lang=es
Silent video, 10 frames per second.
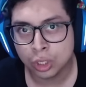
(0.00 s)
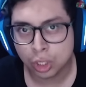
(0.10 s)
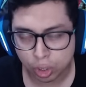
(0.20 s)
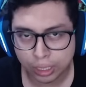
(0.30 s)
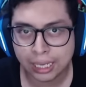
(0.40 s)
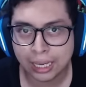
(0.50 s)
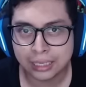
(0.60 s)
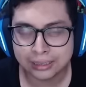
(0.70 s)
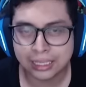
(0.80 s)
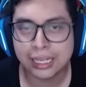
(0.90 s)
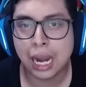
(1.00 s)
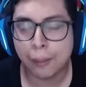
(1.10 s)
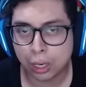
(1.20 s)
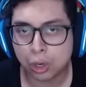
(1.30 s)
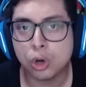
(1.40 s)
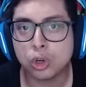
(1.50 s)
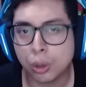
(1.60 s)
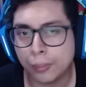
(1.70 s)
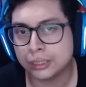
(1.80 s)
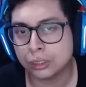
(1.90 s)
creo que sería la mejor
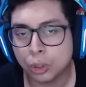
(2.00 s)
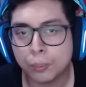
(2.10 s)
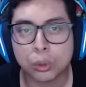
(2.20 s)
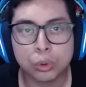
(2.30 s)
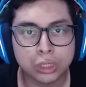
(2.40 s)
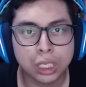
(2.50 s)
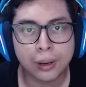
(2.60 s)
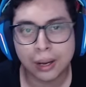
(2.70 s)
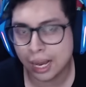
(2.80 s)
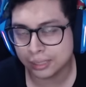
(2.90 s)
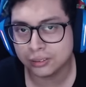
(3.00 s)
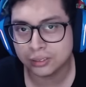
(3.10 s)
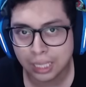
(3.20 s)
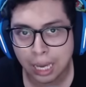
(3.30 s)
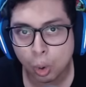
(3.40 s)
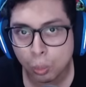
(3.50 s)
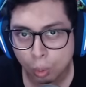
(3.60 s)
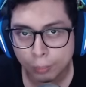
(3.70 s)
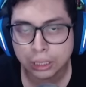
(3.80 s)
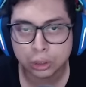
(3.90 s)
conversación productiva, así sea un
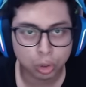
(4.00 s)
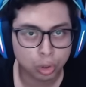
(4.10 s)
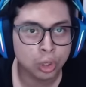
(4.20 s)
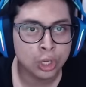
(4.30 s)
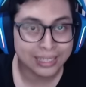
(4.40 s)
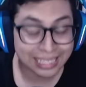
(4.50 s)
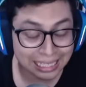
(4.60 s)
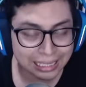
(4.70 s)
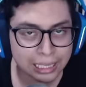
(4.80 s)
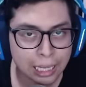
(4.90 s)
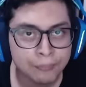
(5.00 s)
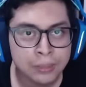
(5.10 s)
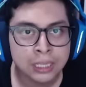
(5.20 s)
momento del día.